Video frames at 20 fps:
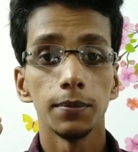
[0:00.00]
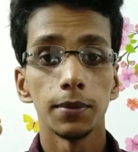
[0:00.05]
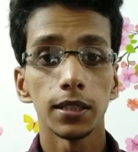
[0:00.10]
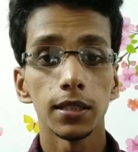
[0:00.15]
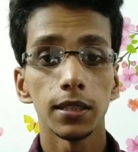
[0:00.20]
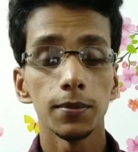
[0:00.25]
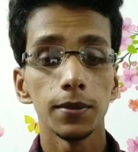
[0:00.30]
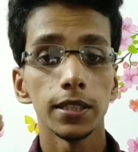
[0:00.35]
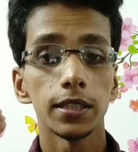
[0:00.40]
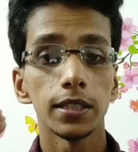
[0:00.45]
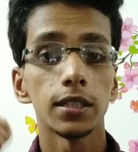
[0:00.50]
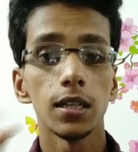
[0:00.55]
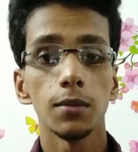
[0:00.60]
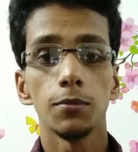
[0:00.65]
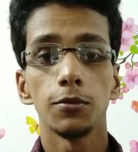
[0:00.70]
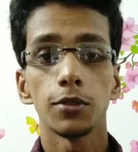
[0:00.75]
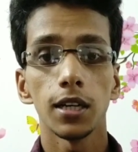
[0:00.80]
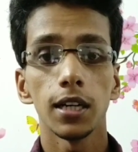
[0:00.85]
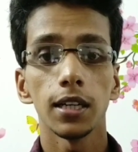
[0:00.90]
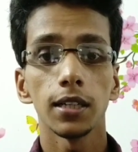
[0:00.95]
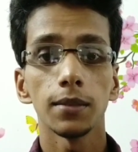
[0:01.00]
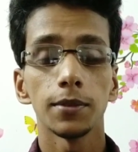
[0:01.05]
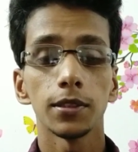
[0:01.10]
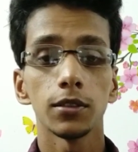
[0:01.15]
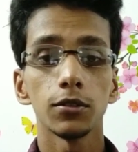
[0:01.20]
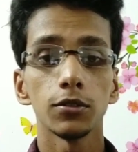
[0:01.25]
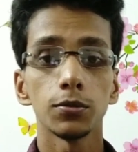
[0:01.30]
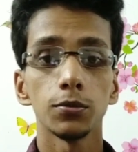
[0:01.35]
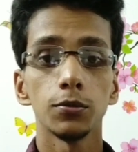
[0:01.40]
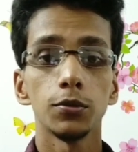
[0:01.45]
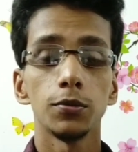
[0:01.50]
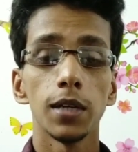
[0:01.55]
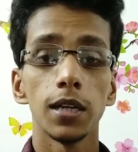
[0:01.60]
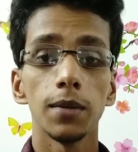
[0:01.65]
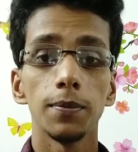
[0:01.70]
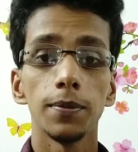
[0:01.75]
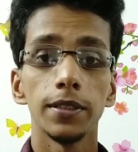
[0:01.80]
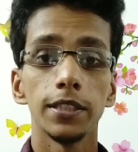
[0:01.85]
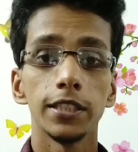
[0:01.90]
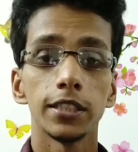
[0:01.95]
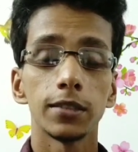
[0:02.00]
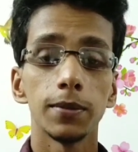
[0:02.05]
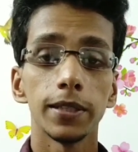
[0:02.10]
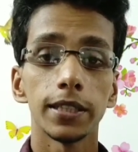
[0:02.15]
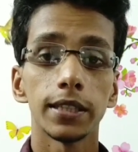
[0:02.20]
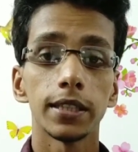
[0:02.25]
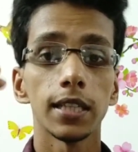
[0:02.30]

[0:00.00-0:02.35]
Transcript: मतलब इतना बुरा लगा मतलब उस मोबाइल पे डिस्प्ले